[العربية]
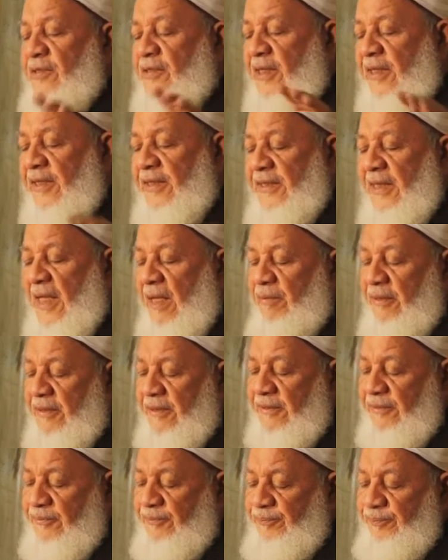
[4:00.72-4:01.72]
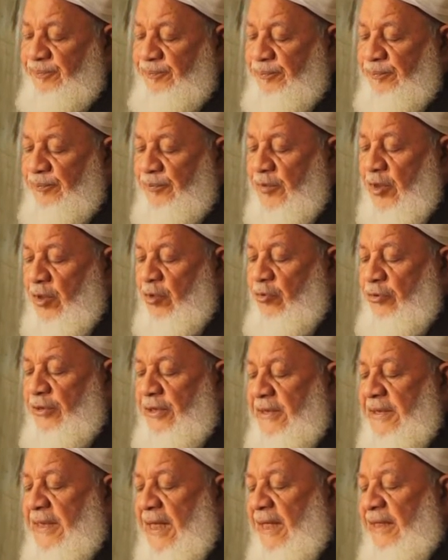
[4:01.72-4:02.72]
سرية أبدا
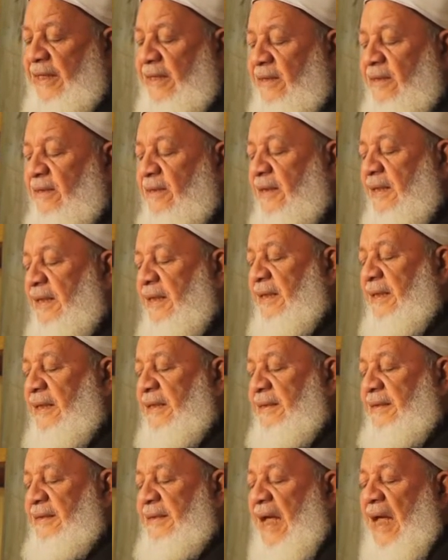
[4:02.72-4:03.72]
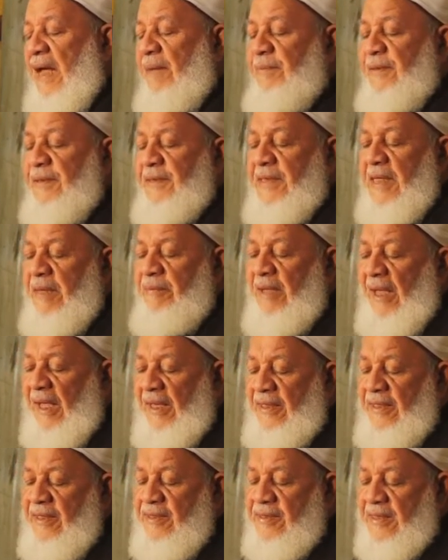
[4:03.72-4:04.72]
ودي كانت دأب النبي
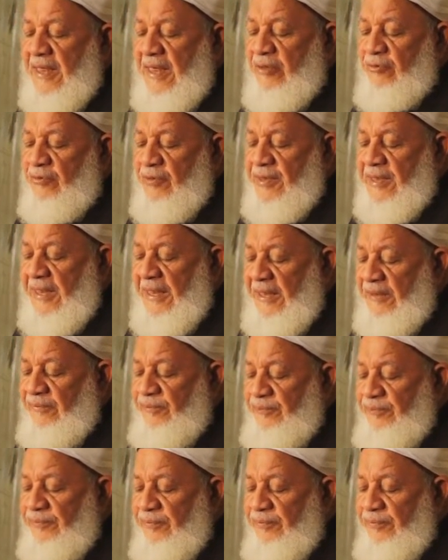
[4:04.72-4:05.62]
عليه الصلاة والسلام